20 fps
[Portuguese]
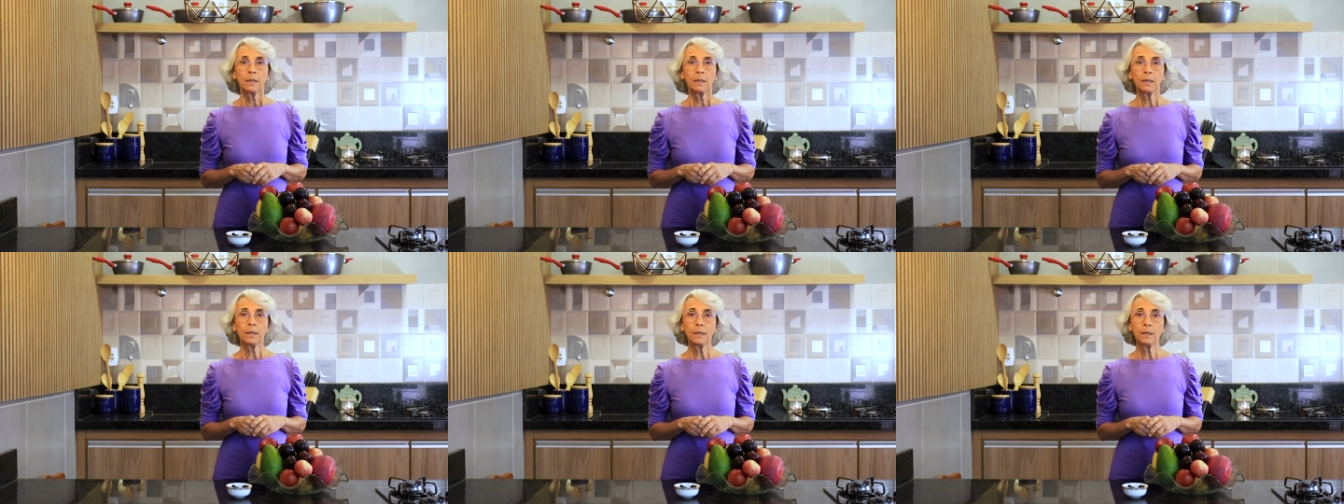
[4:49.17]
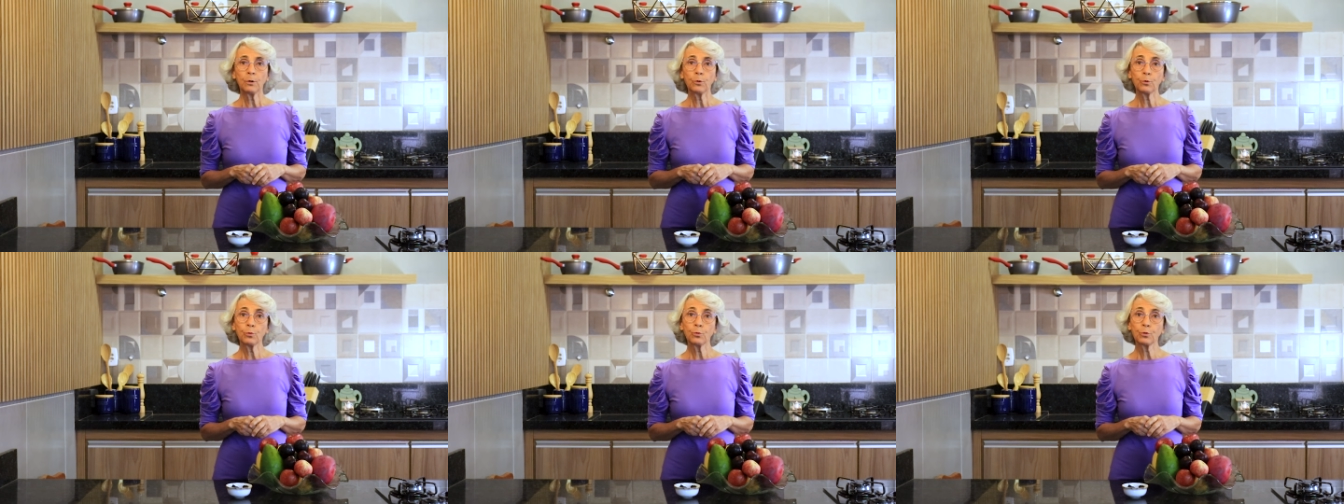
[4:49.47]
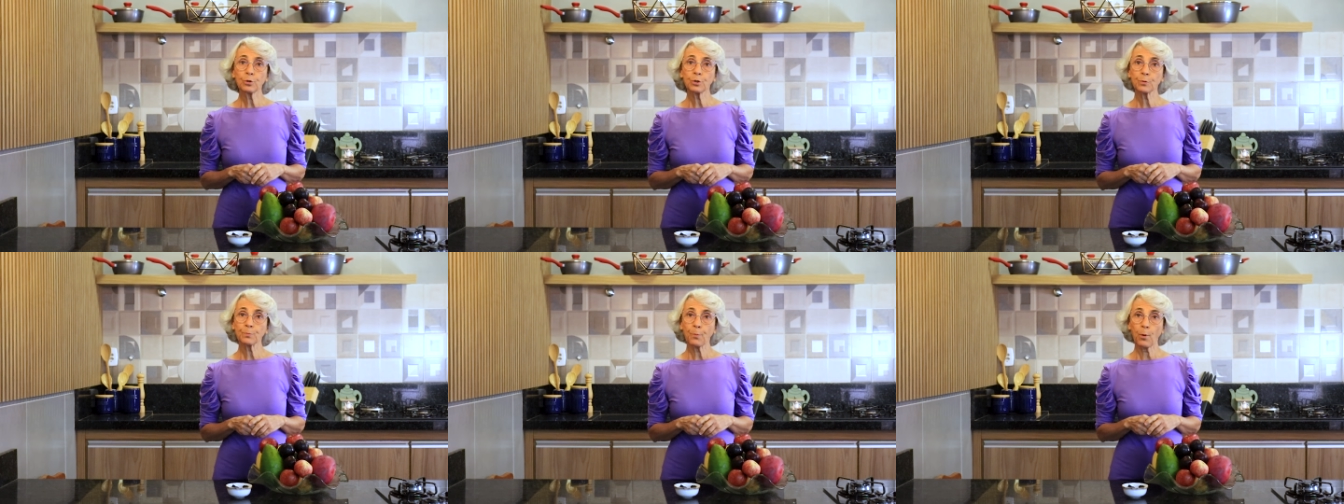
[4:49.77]
E
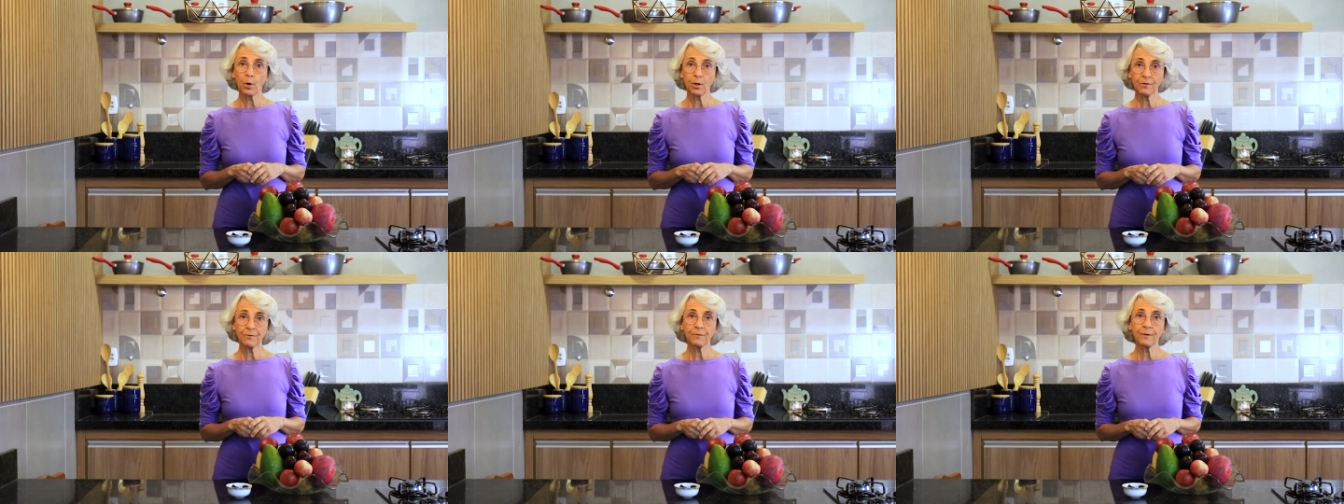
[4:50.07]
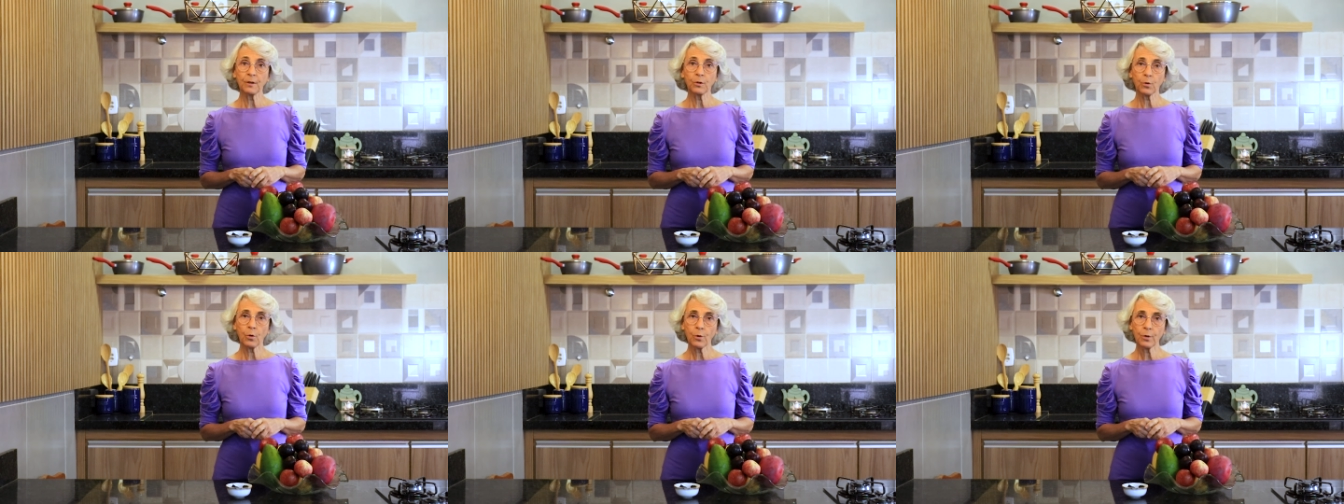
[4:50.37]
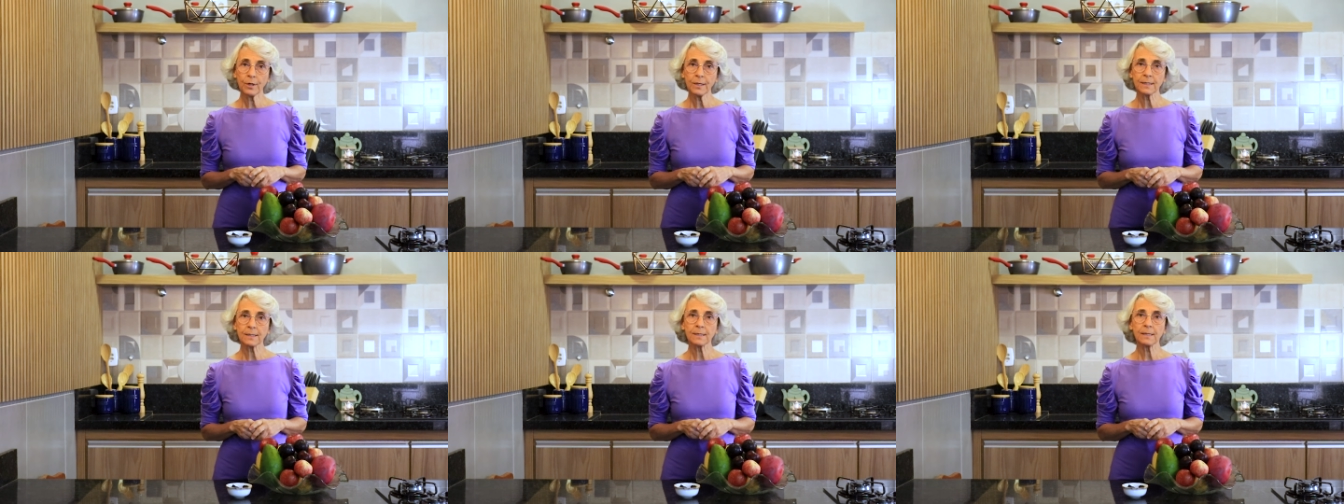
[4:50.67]
os
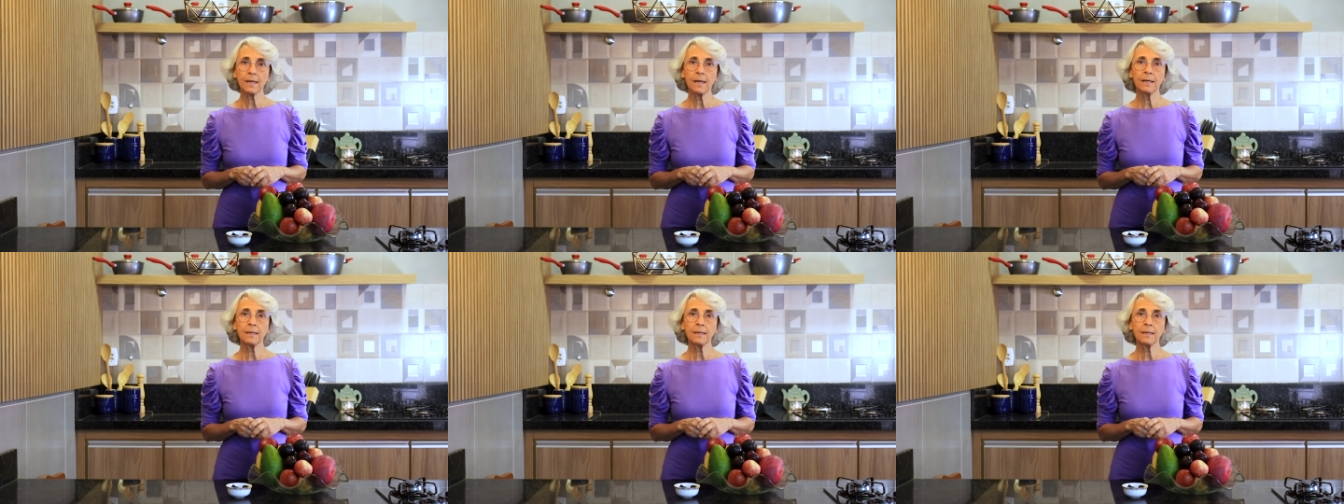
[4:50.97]
polifenóis,